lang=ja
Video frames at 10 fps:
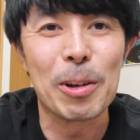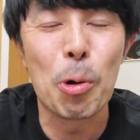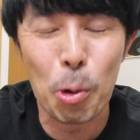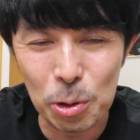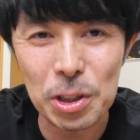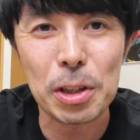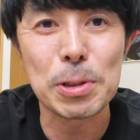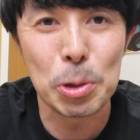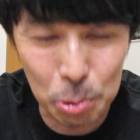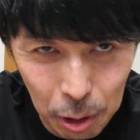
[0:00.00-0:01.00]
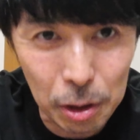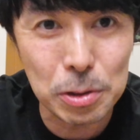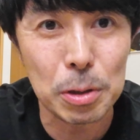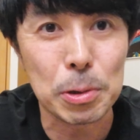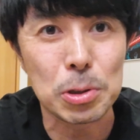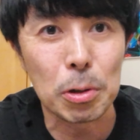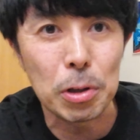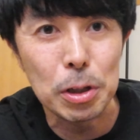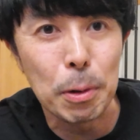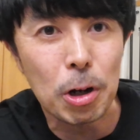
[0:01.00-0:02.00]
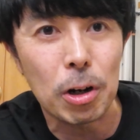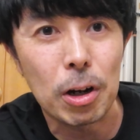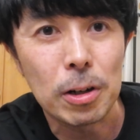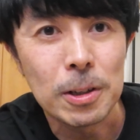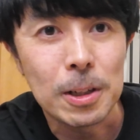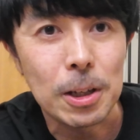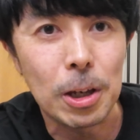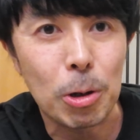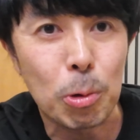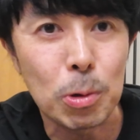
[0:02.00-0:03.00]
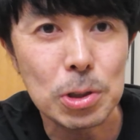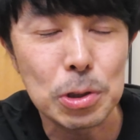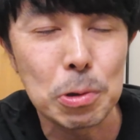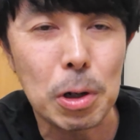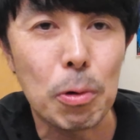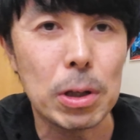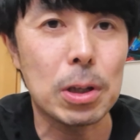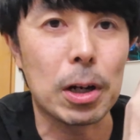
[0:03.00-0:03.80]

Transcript: えー、ご購入いただきまして本当ありがとうございますなので今から、えー、この収録が終わっ